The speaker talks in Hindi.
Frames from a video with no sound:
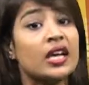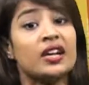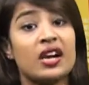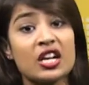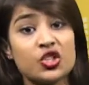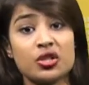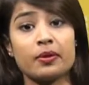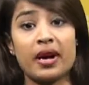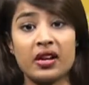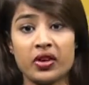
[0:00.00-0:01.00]
राष्ट्रीय
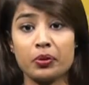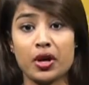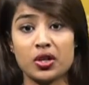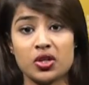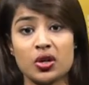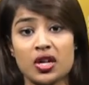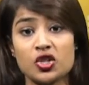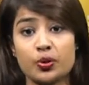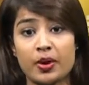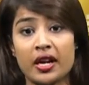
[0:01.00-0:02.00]
बालरंग महोत्सव का
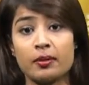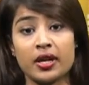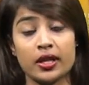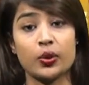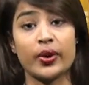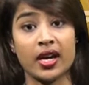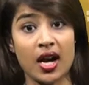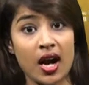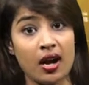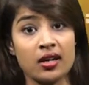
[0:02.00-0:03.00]
शुभारंभ करते हुए कहा